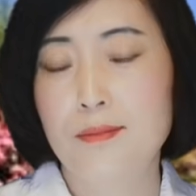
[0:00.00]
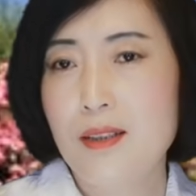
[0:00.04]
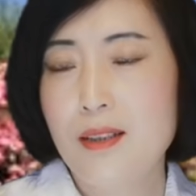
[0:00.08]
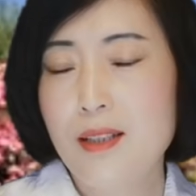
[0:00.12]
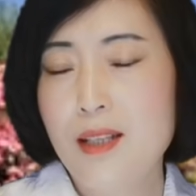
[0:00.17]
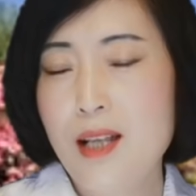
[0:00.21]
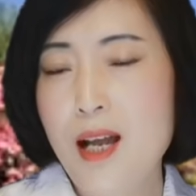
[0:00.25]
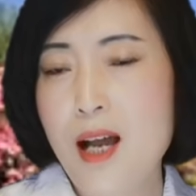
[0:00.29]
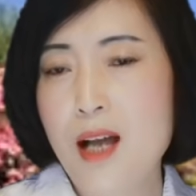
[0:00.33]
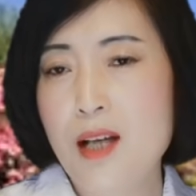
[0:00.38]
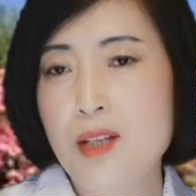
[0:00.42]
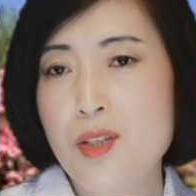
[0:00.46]

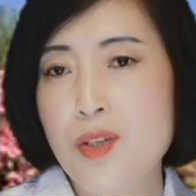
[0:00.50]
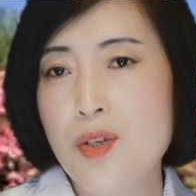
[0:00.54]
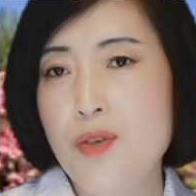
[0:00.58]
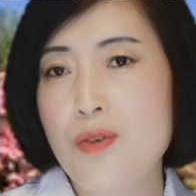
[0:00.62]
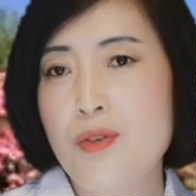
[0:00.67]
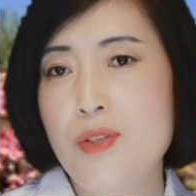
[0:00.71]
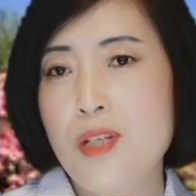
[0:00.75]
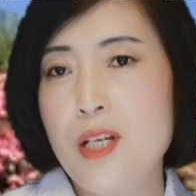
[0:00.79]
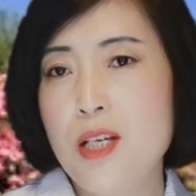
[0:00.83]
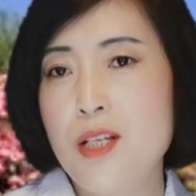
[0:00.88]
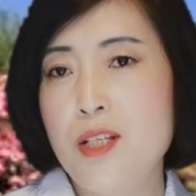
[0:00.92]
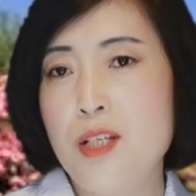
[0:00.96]
那
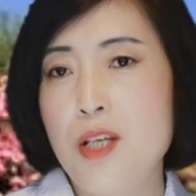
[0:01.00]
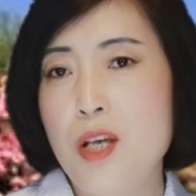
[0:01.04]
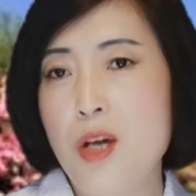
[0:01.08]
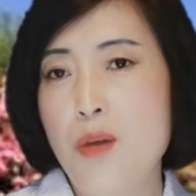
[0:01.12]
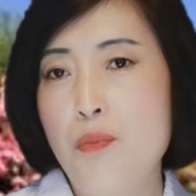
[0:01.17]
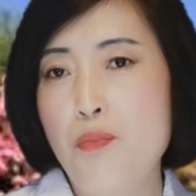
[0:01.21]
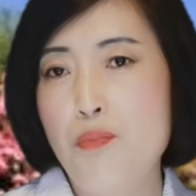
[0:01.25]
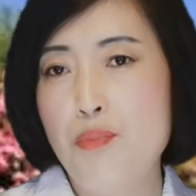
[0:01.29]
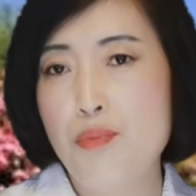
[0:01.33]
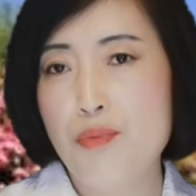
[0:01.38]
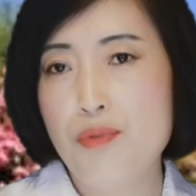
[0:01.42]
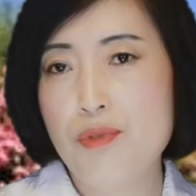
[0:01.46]
就这些
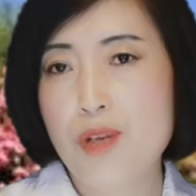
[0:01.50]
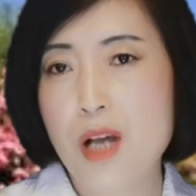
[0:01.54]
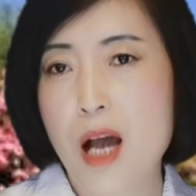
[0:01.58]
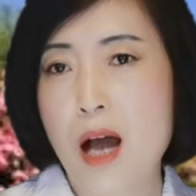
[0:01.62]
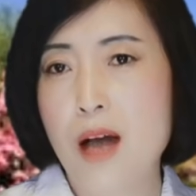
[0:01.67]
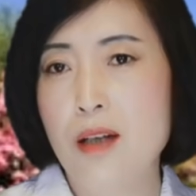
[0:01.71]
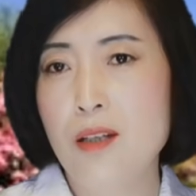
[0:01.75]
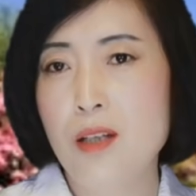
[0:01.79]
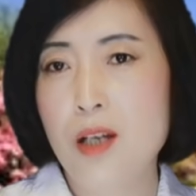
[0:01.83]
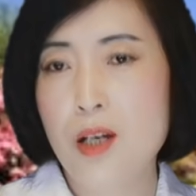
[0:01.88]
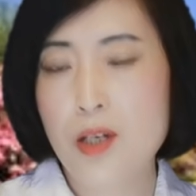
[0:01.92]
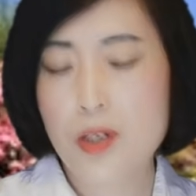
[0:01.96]
补
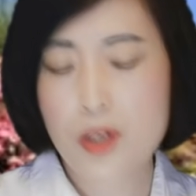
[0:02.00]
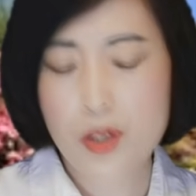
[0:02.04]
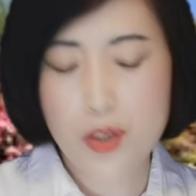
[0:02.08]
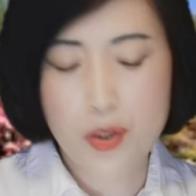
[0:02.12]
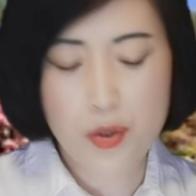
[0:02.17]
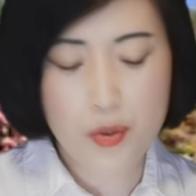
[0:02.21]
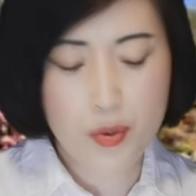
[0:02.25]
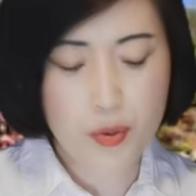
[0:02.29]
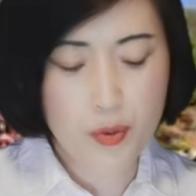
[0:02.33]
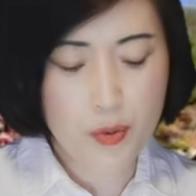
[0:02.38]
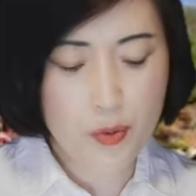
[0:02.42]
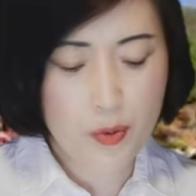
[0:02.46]
偿的支
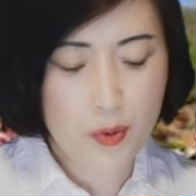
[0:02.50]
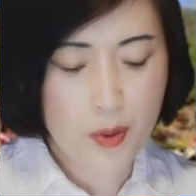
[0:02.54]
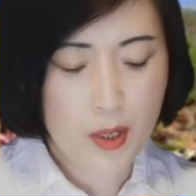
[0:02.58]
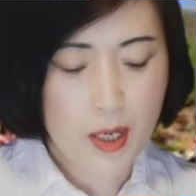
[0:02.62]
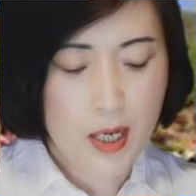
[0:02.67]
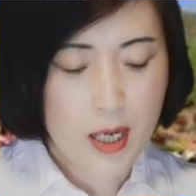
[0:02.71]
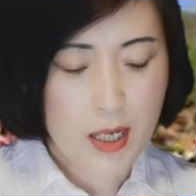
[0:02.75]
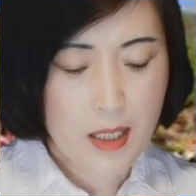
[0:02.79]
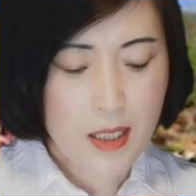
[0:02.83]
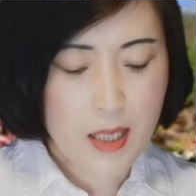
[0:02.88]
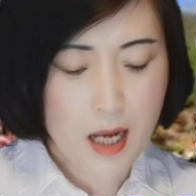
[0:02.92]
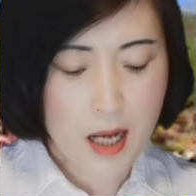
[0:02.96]
出，
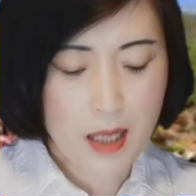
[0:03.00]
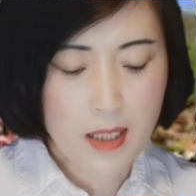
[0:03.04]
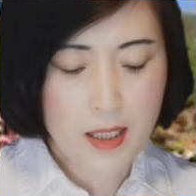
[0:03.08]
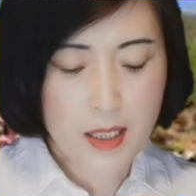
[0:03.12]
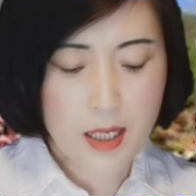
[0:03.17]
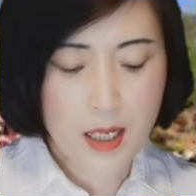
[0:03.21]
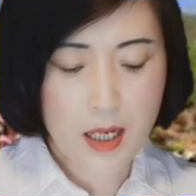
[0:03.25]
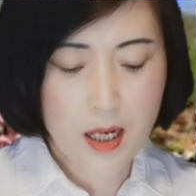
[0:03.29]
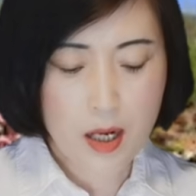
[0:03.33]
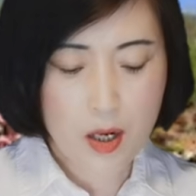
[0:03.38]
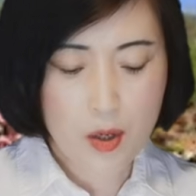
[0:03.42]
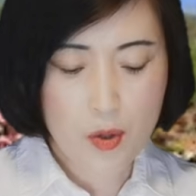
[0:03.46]
让
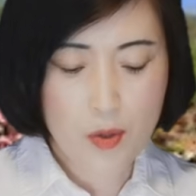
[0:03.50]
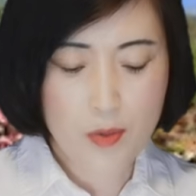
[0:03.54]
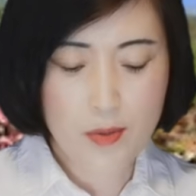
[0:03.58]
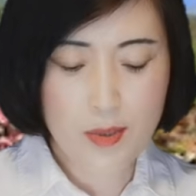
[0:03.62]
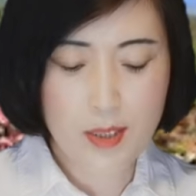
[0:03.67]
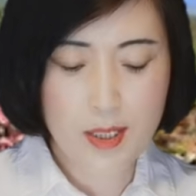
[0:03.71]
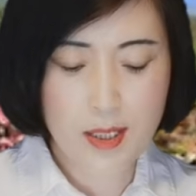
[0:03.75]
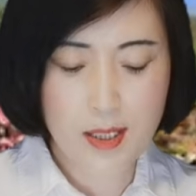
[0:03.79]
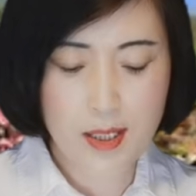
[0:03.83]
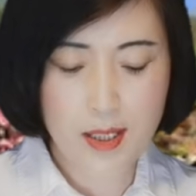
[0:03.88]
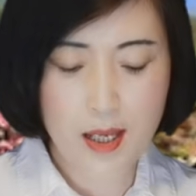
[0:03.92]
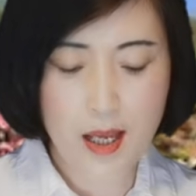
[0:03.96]
这个公
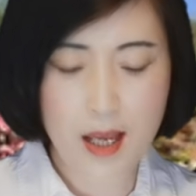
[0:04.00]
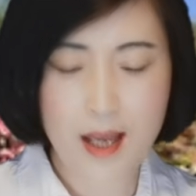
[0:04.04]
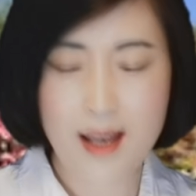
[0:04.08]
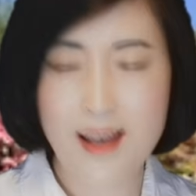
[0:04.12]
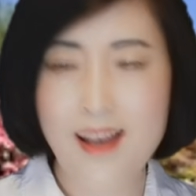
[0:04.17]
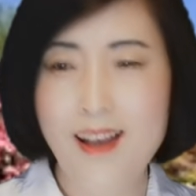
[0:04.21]
司